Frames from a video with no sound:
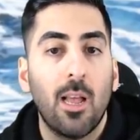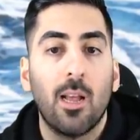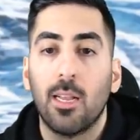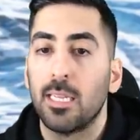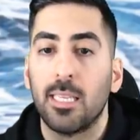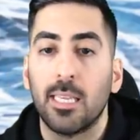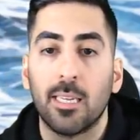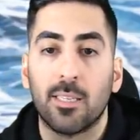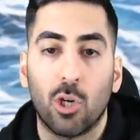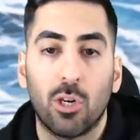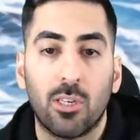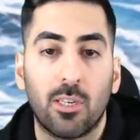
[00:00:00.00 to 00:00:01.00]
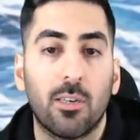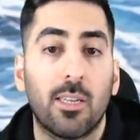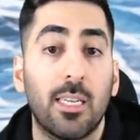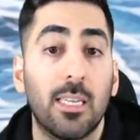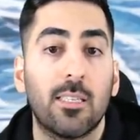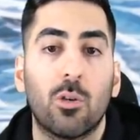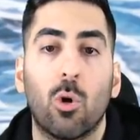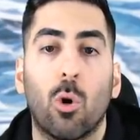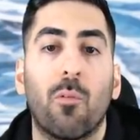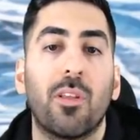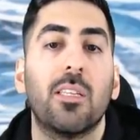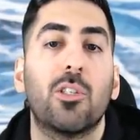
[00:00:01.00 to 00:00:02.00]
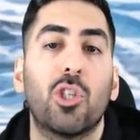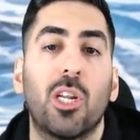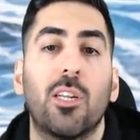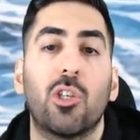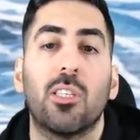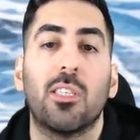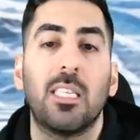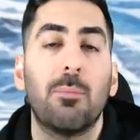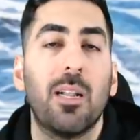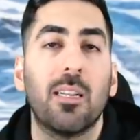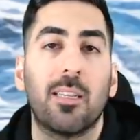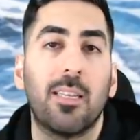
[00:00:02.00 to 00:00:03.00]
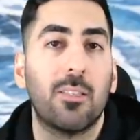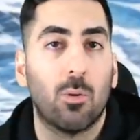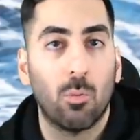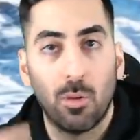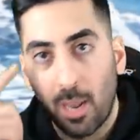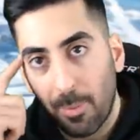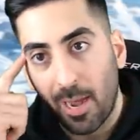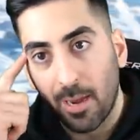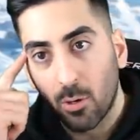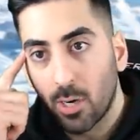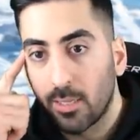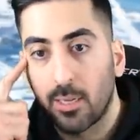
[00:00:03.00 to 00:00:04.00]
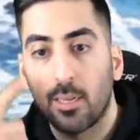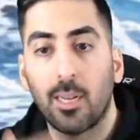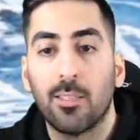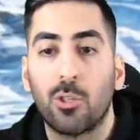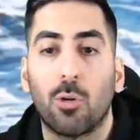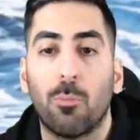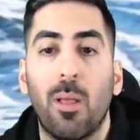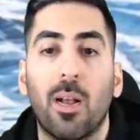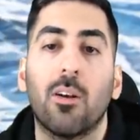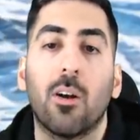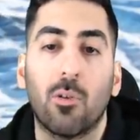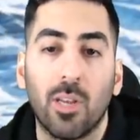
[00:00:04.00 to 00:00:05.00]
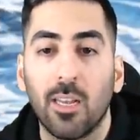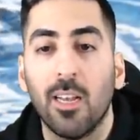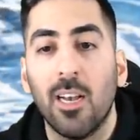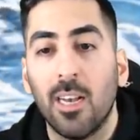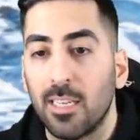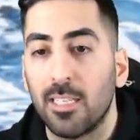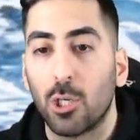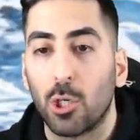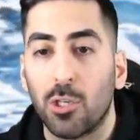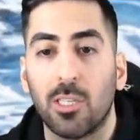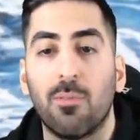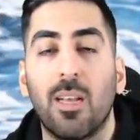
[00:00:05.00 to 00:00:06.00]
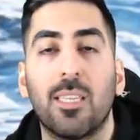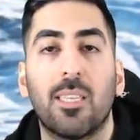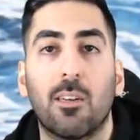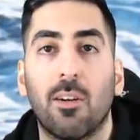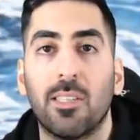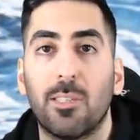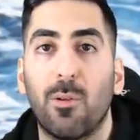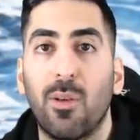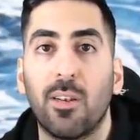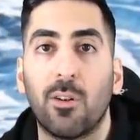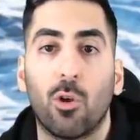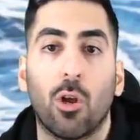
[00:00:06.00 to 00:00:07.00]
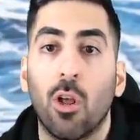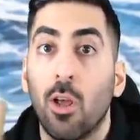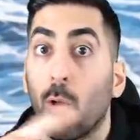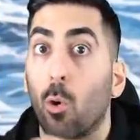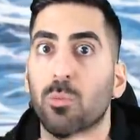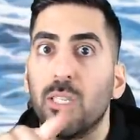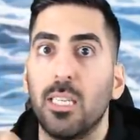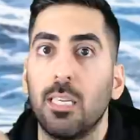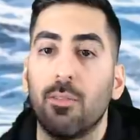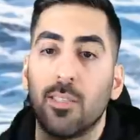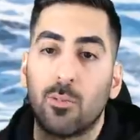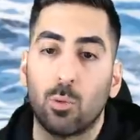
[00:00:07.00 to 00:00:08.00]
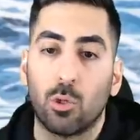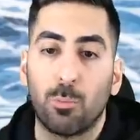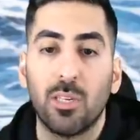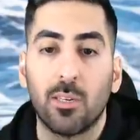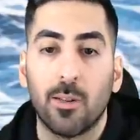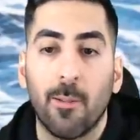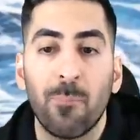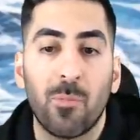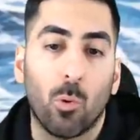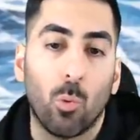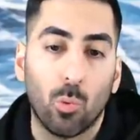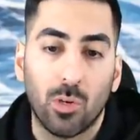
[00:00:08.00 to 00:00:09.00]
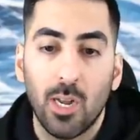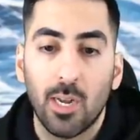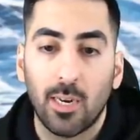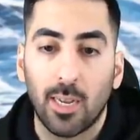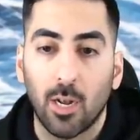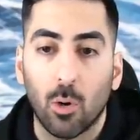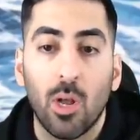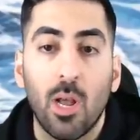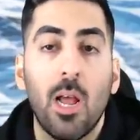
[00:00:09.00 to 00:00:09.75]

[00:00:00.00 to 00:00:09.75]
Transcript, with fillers: Ihr seht Historic Keys, Growth Keys, Challenge, Sea Battle Keys und der ein oder andere kann sich schon merken, okay, diese Schlüssel werde ich dann quasi verwenden können, um die Events zu spielen. Und genau.